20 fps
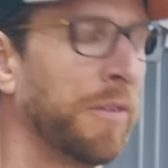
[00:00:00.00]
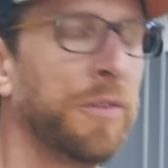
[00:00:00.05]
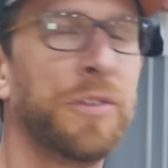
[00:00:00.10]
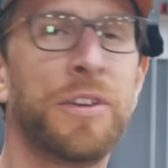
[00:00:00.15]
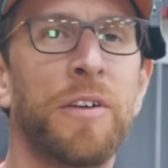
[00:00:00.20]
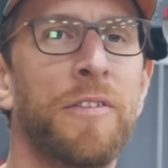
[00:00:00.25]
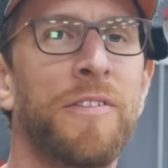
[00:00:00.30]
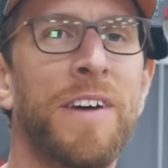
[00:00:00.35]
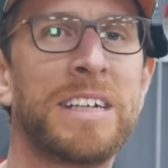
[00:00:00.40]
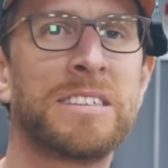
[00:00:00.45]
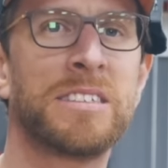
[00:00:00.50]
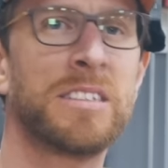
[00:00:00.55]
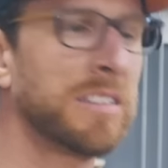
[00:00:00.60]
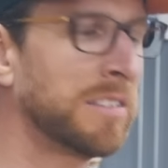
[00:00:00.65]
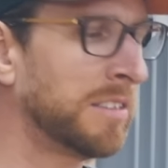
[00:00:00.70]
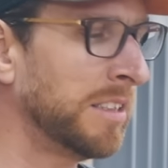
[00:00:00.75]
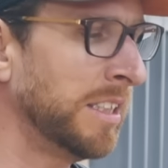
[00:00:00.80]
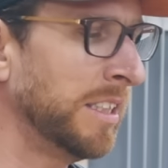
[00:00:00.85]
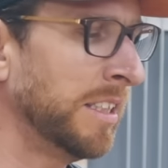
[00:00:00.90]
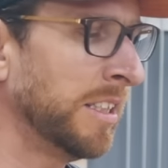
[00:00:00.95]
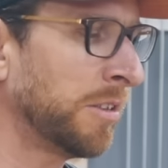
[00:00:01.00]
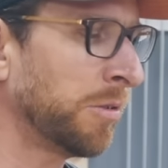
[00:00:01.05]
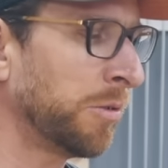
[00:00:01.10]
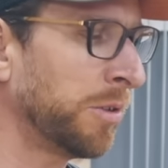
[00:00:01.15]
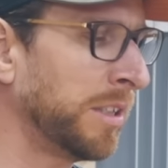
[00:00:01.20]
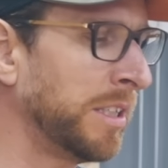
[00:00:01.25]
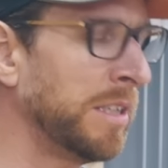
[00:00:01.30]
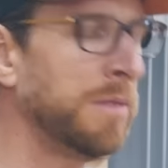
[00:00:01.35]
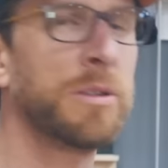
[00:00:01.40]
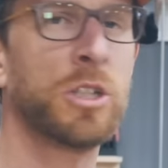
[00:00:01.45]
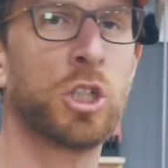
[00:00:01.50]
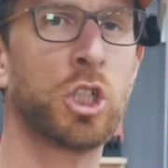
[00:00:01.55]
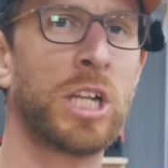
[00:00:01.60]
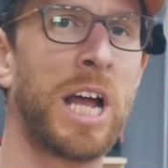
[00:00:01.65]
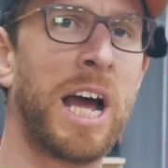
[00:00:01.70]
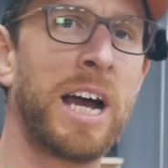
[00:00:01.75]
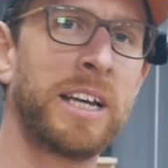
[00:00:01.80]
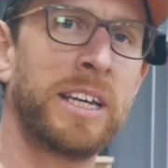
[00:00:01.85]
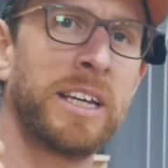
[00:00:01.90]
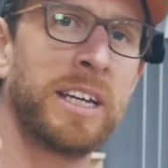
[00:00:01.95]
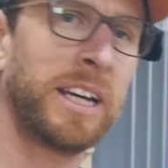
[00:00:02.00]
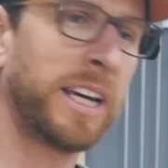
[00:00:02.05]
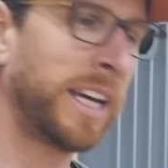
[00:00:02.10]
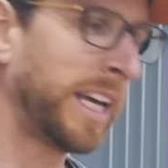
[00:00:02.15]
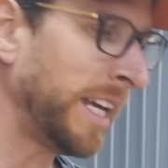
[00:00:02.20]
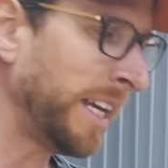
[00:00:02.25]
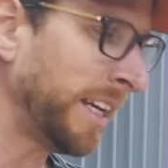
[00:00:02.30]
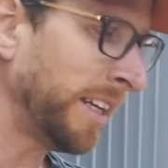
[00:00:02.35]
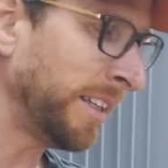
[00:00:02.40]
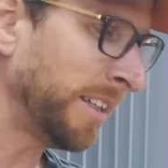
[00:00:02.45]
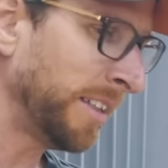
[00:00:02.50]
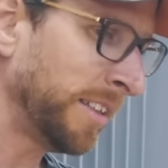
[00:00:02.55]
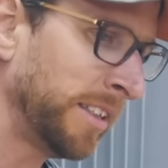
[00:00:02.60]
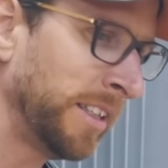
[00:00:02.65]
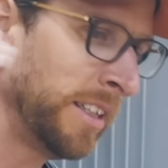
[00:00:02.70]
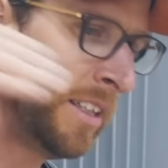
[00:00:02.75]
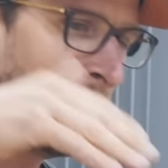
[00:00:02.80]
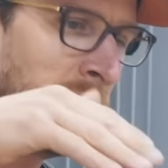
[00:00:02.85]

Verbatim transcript: unter Wasser sind oder die starke Regen,